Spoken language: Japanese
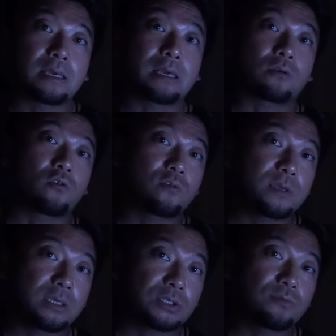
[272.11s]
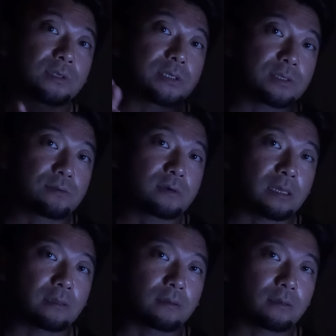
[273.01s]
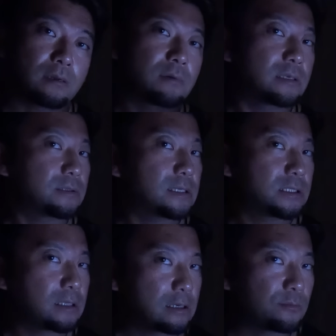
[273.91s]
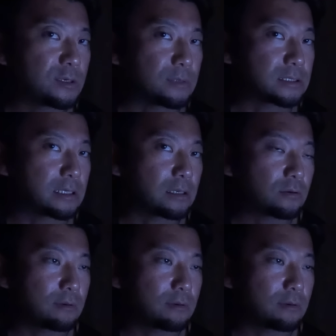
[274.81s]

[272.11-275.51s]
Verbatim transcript: えー、国民に周知するかといったら私はしないと思いますね。